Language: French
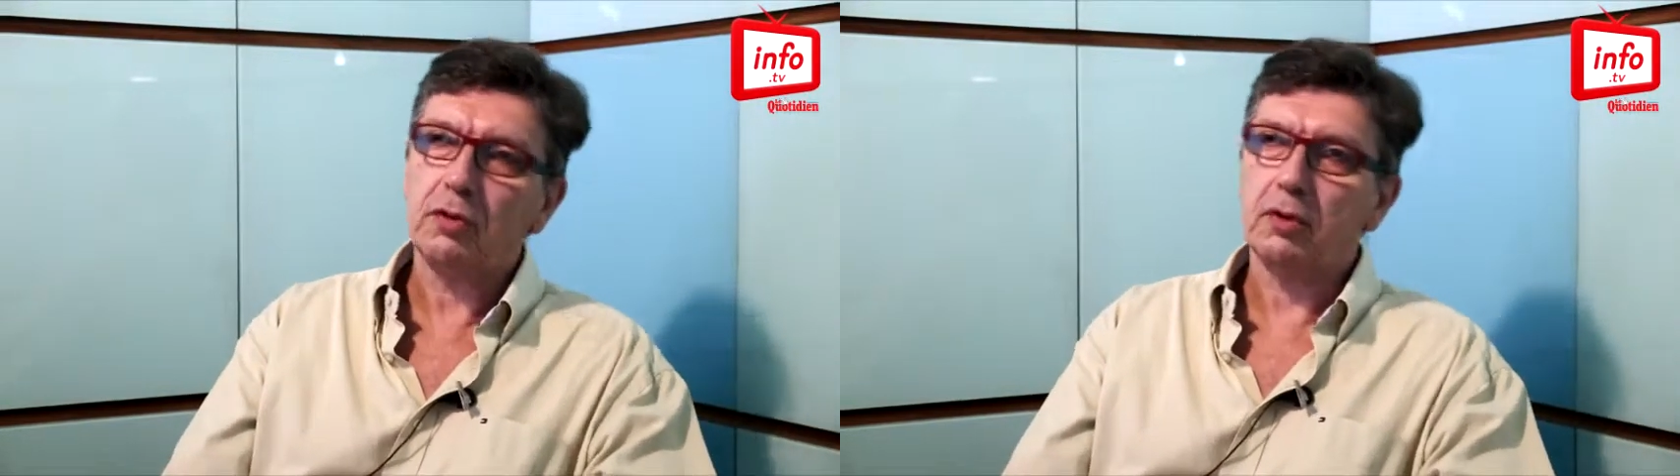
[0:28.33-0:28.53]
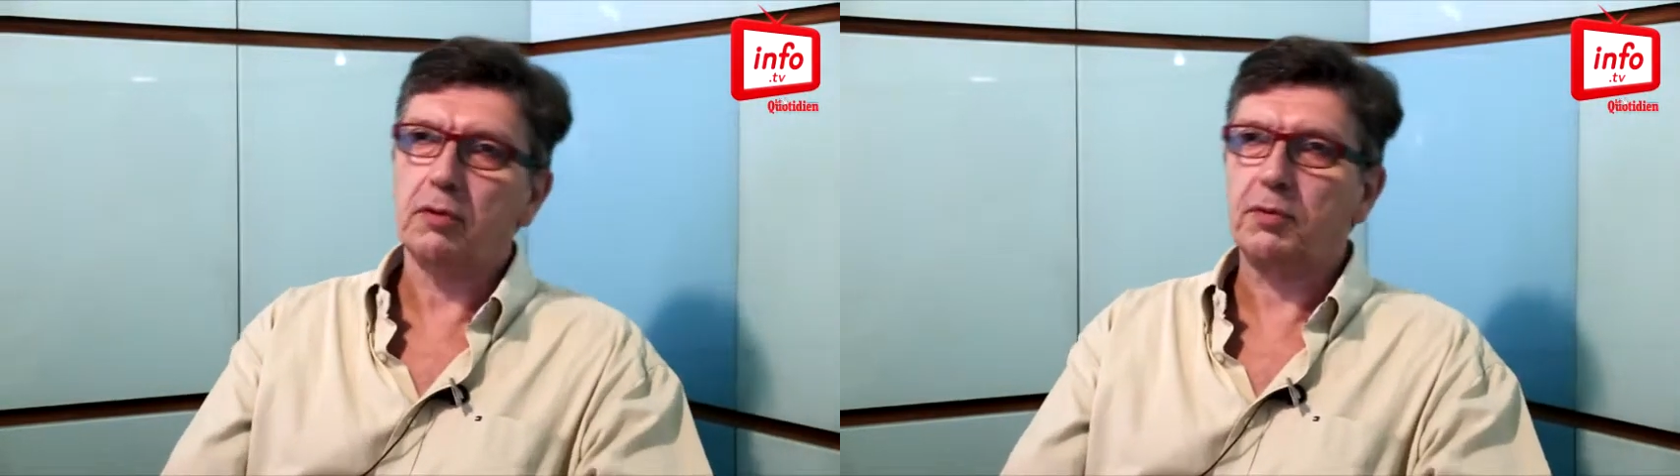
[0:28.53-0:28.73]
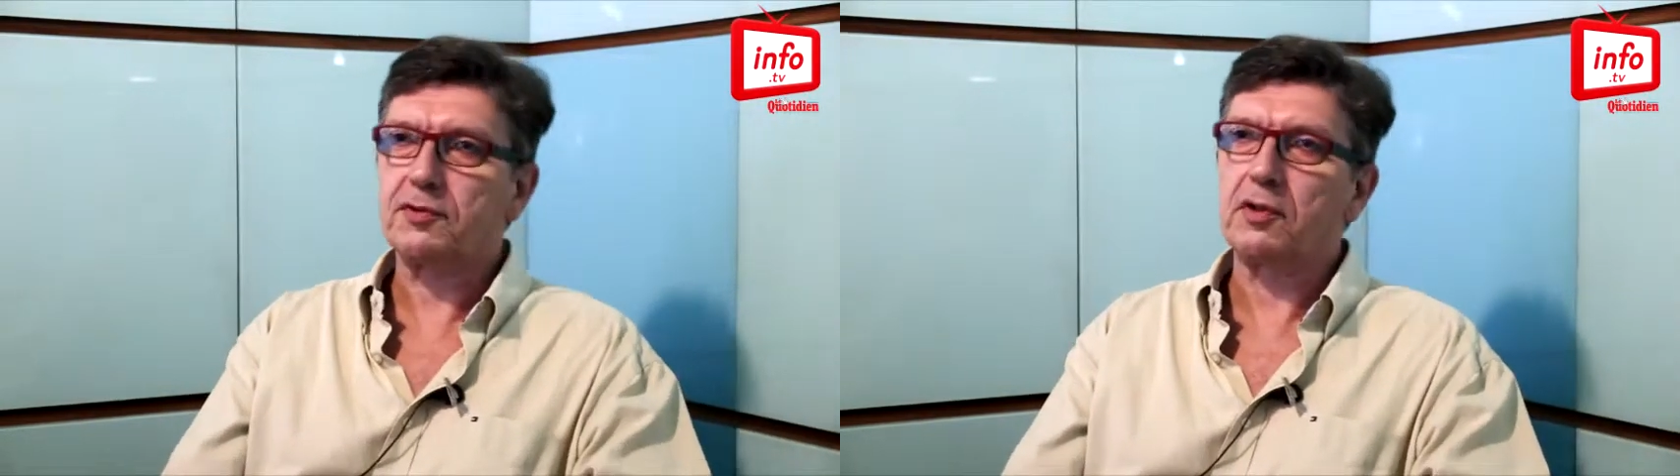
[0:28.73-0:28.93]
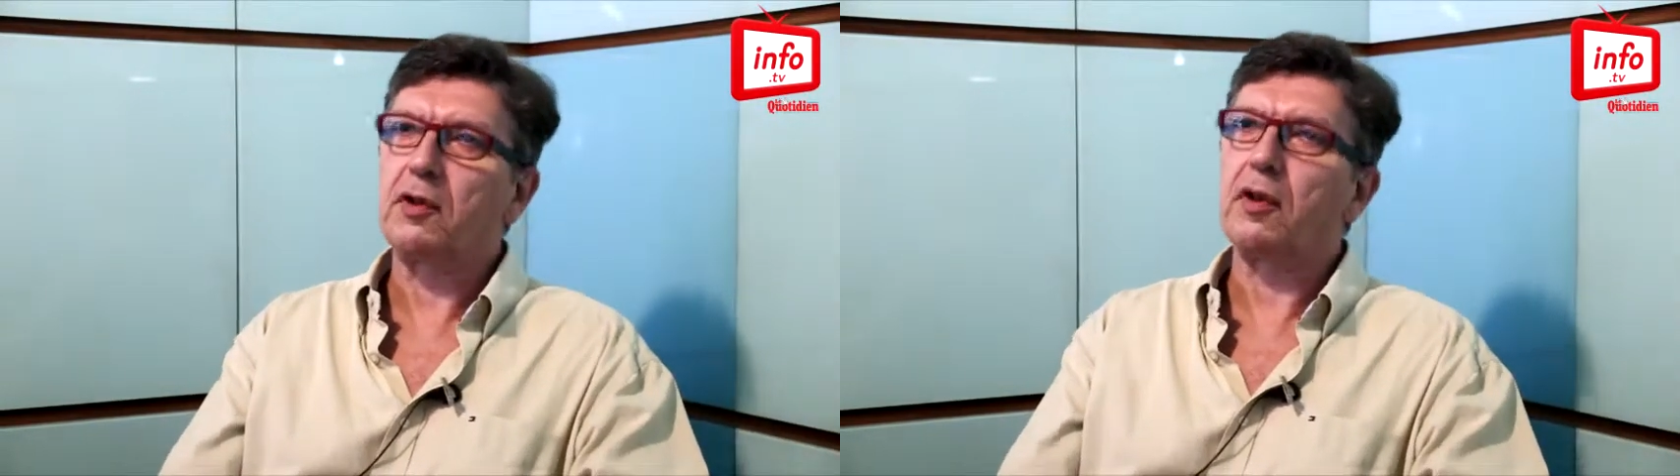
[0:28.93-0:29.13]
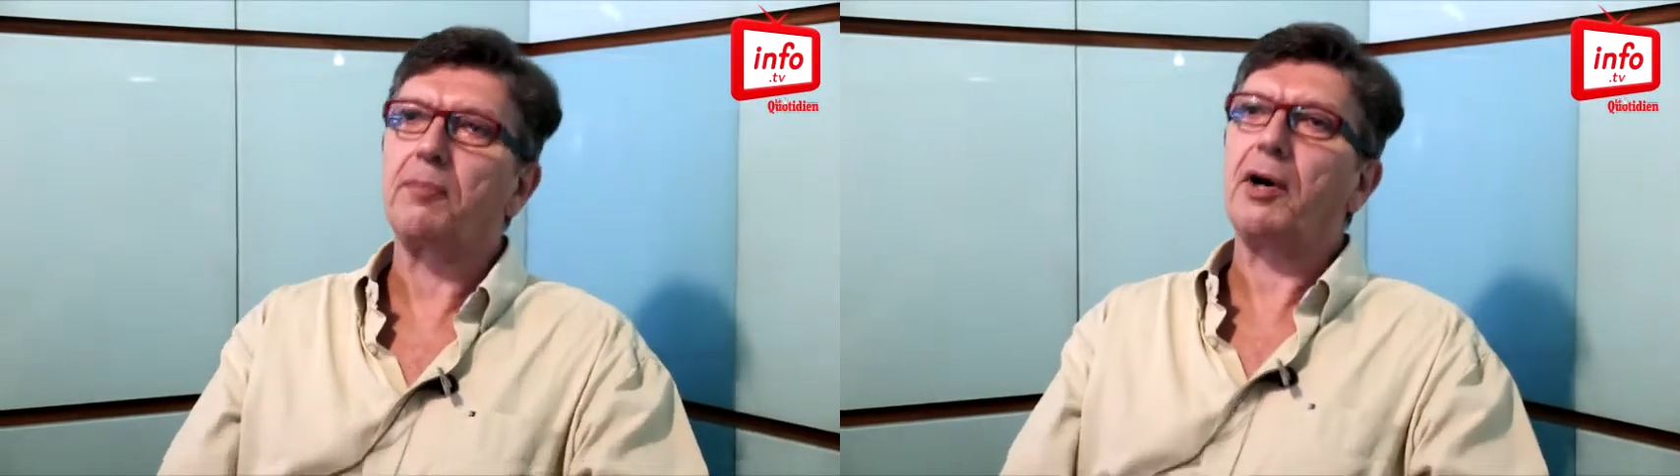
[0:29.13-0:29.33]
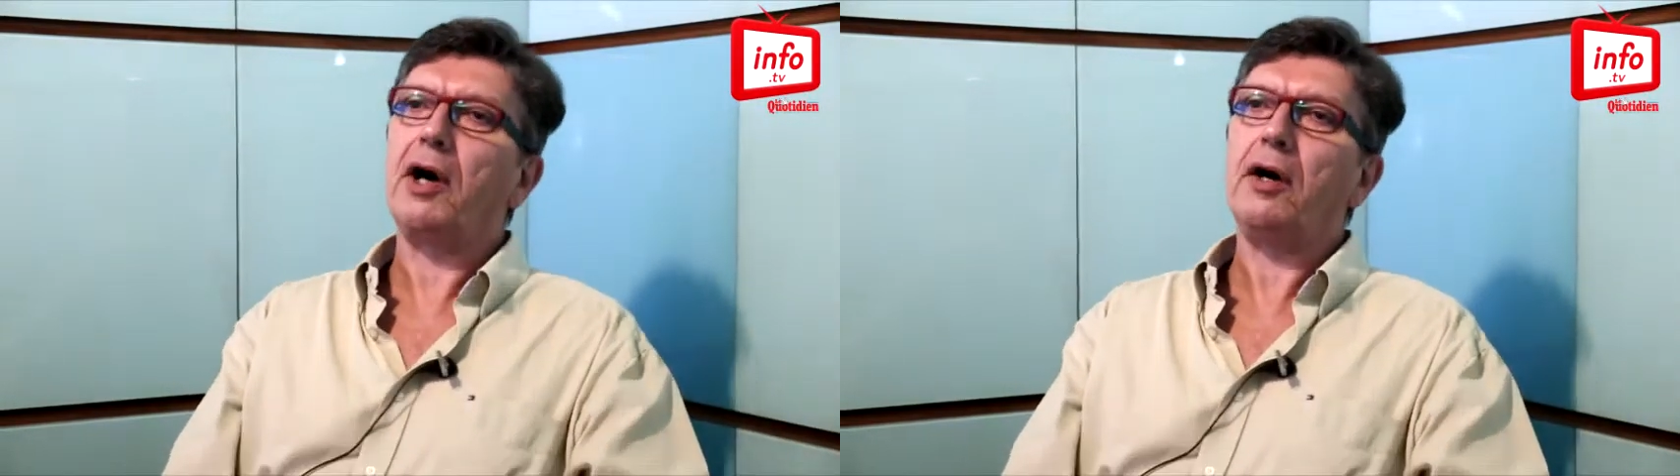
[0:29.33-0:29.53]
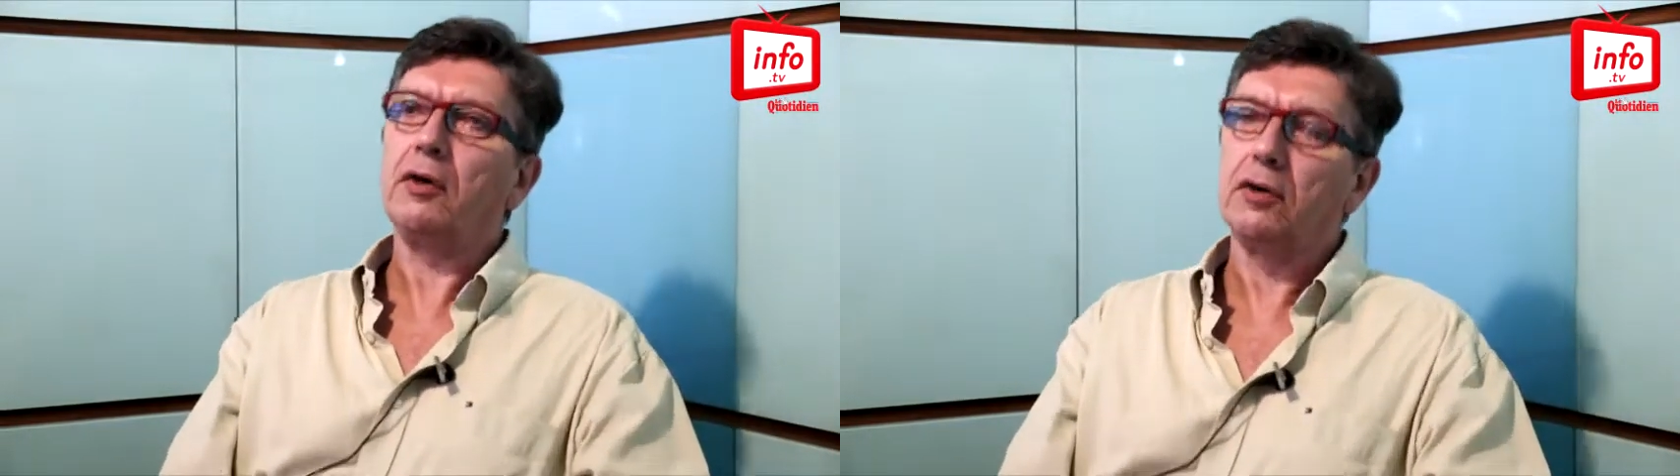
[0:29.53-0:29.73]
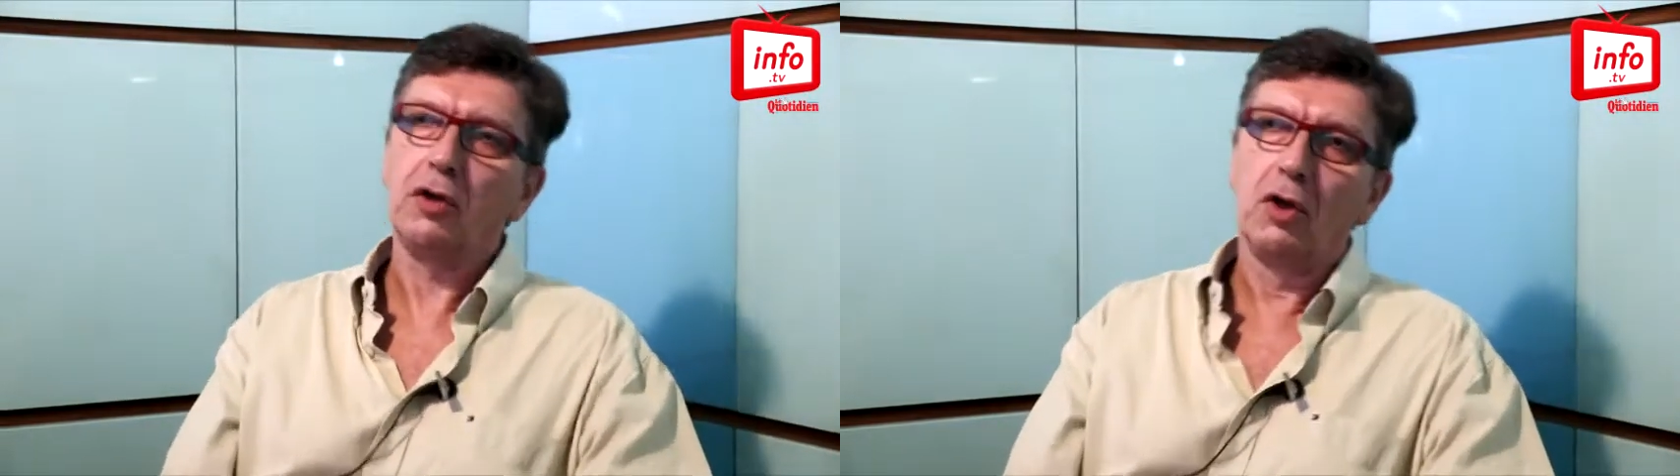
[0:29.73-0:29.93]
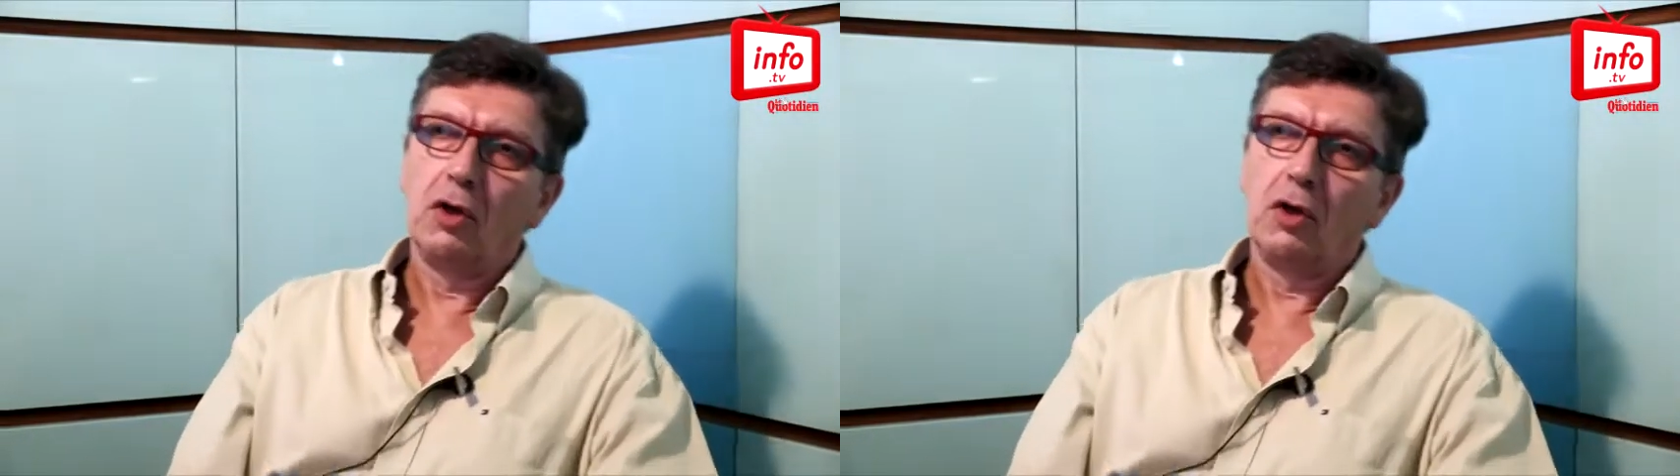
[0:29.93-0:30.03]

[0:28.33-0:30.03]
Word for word: euh, parce qu'il n'avait pas euh,